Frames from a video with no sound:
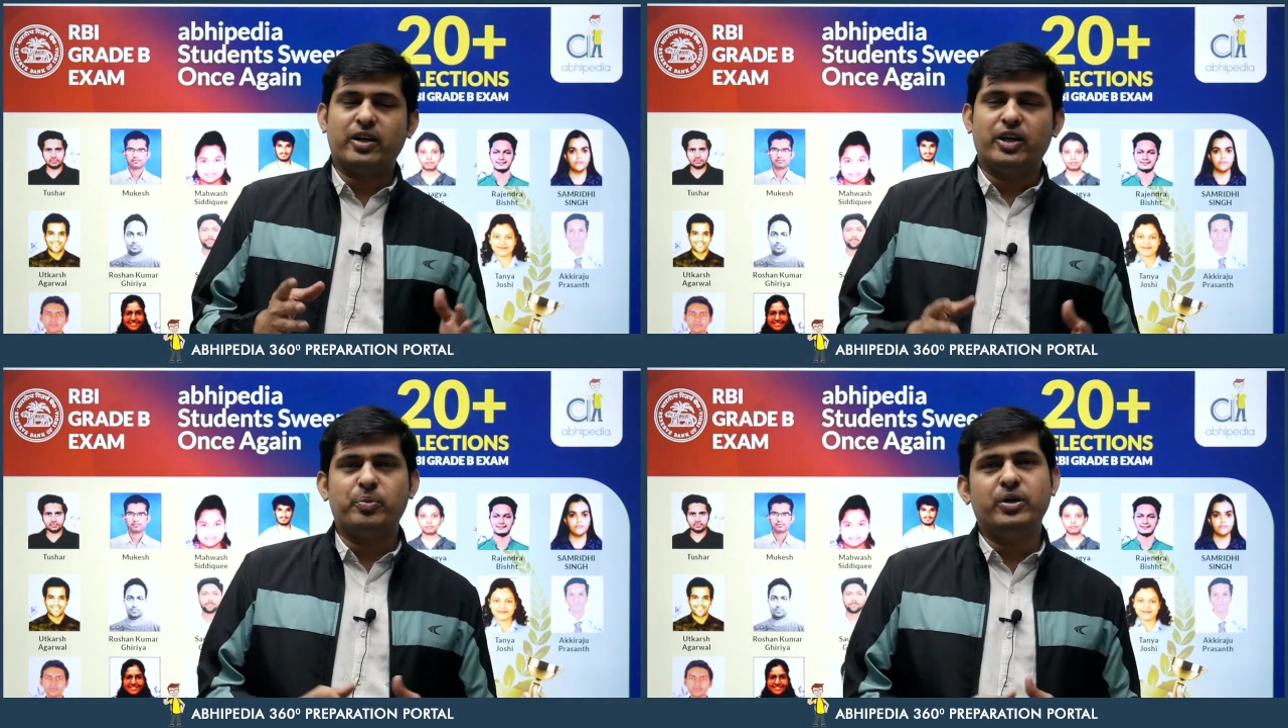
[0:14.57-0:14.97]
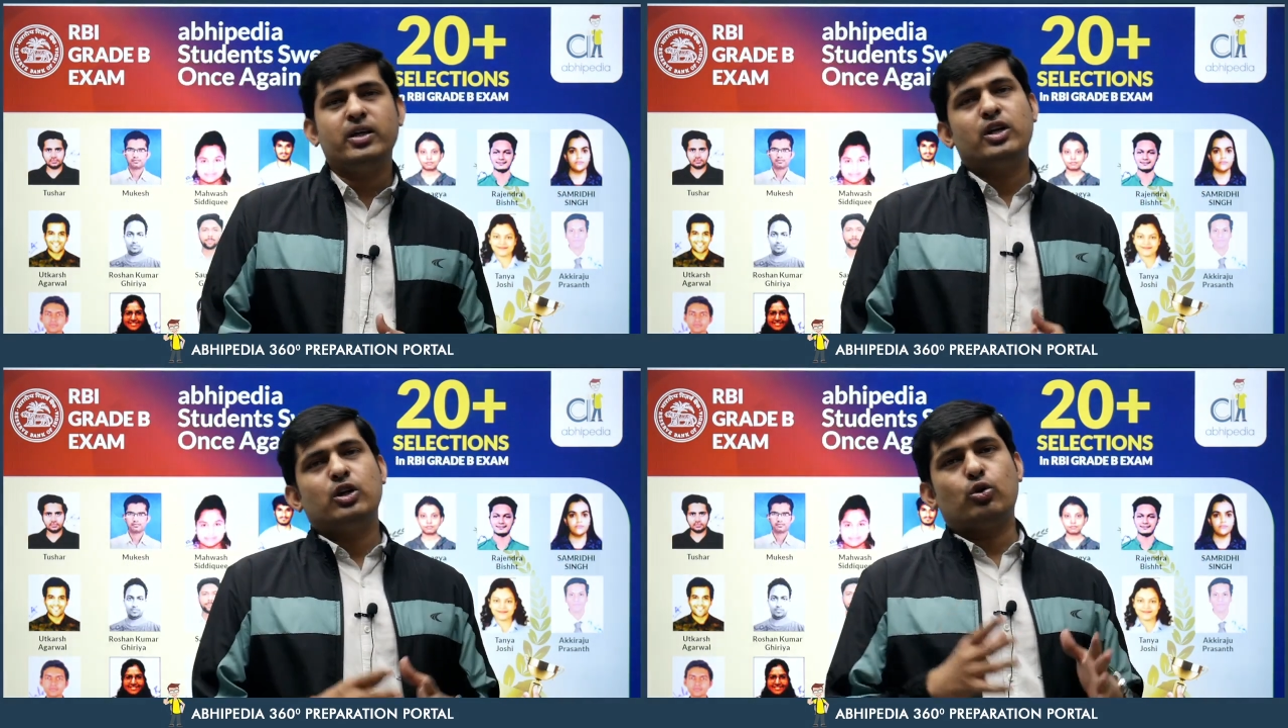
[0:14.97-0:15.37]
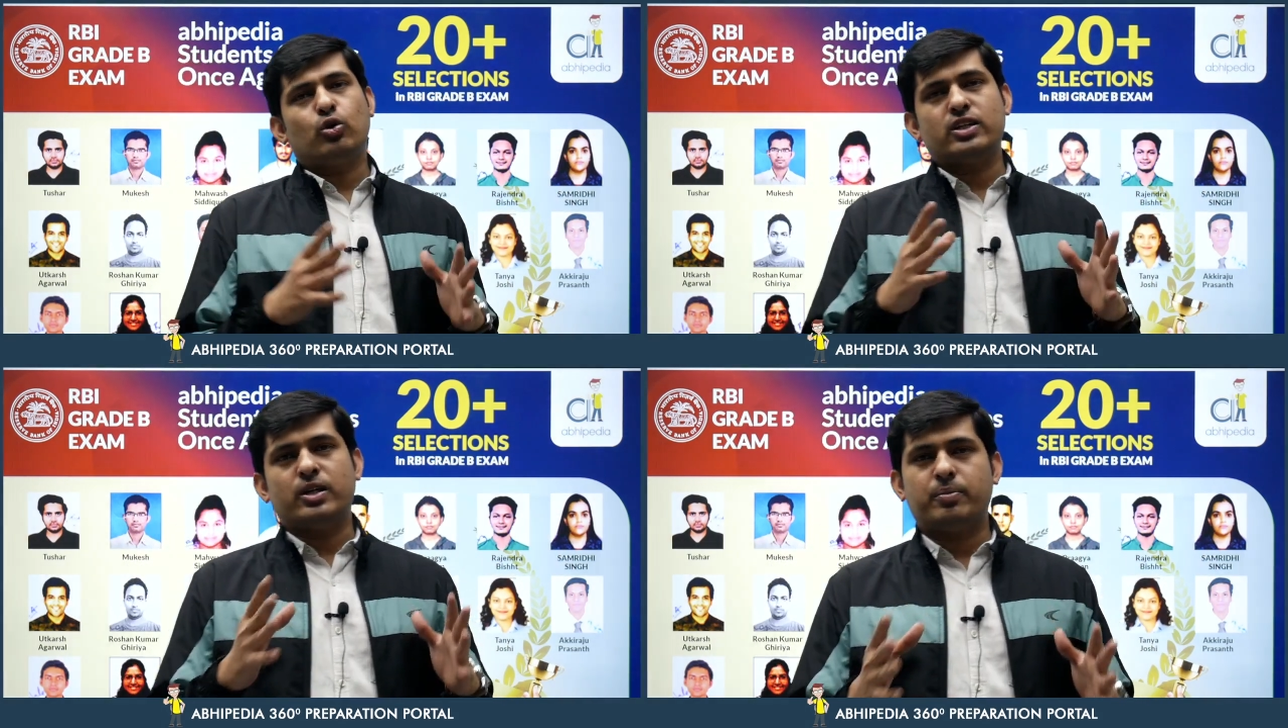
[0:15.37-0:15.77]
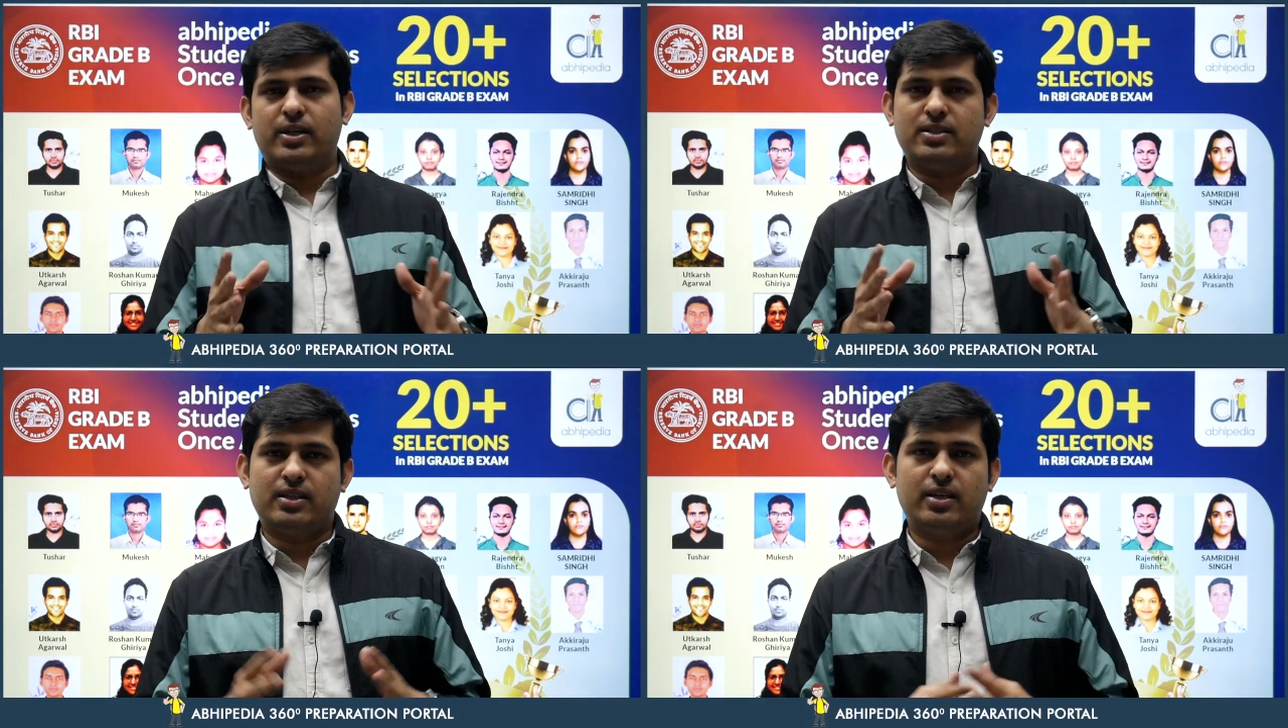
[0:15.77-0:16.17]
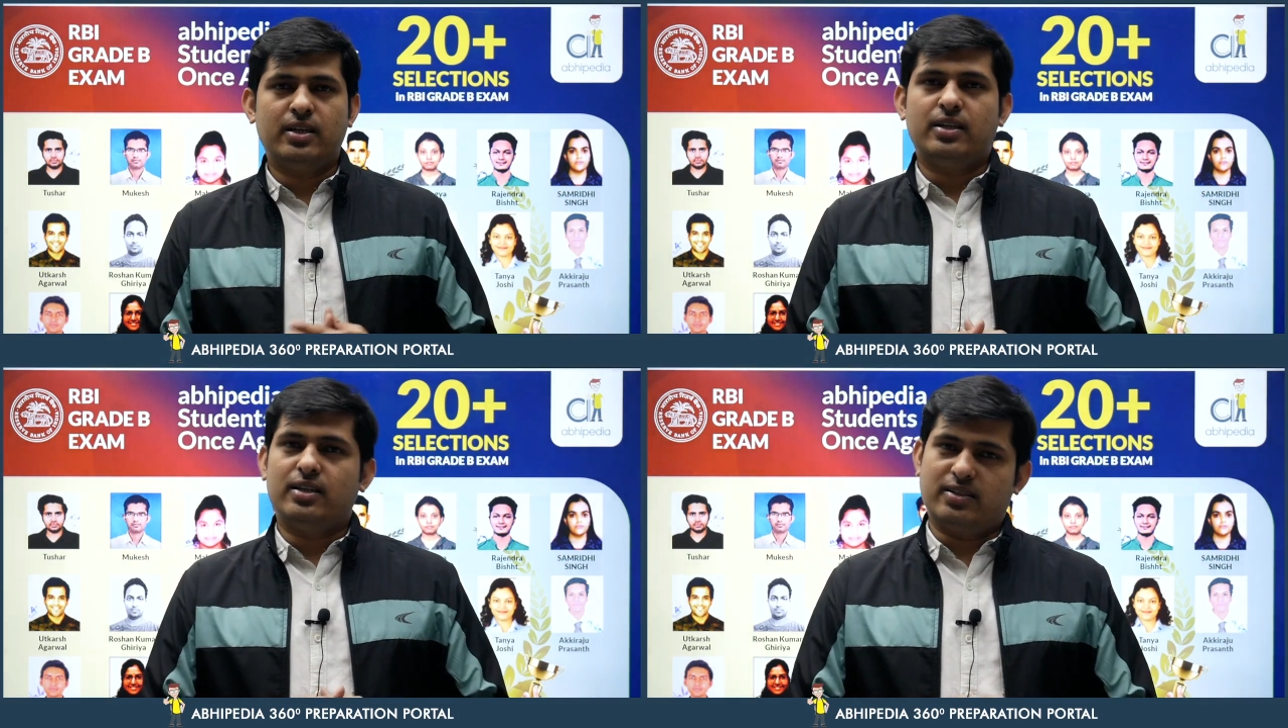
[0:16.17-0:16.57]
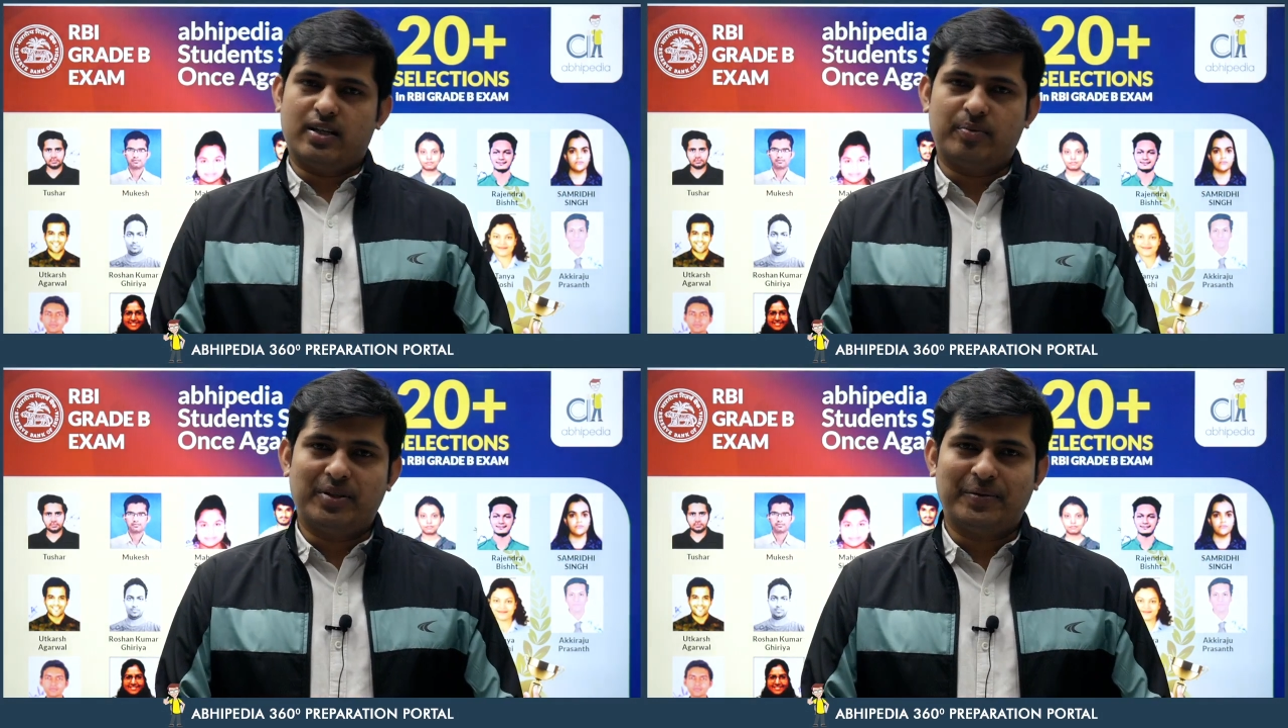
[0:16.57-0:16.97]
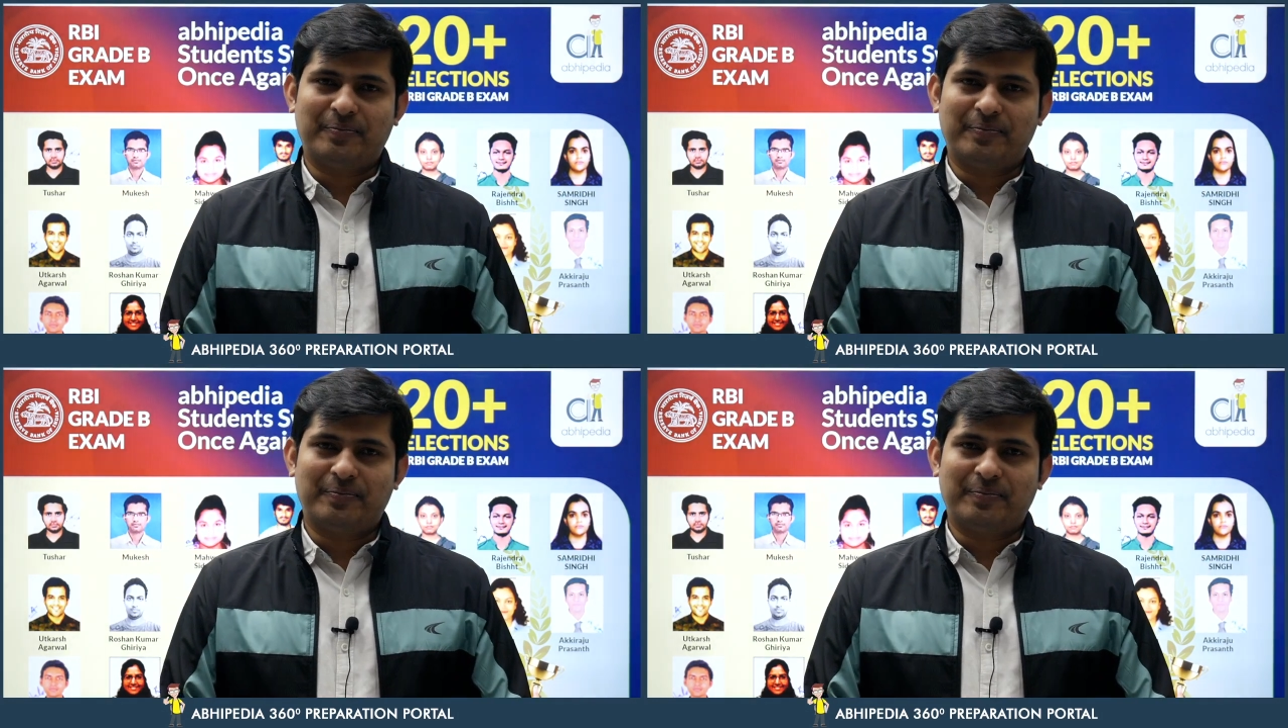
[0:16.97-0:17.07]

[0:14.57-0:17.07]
ग्रेड बी 2022 के एग्ज़ाम में